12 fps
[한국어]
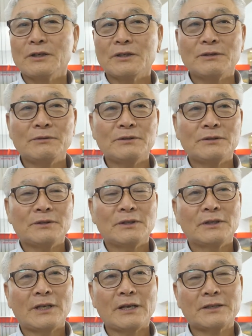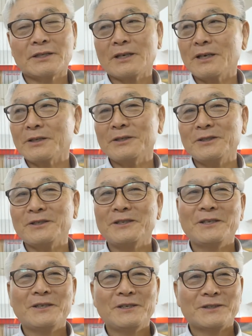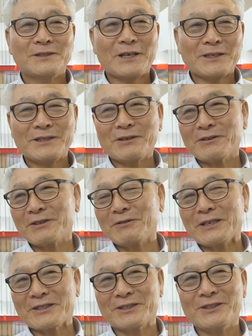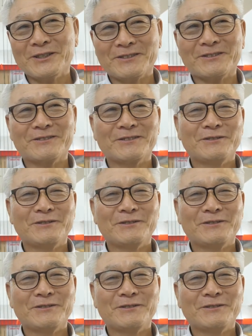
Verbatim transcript: 이런 회사를 따라잡기 위해서는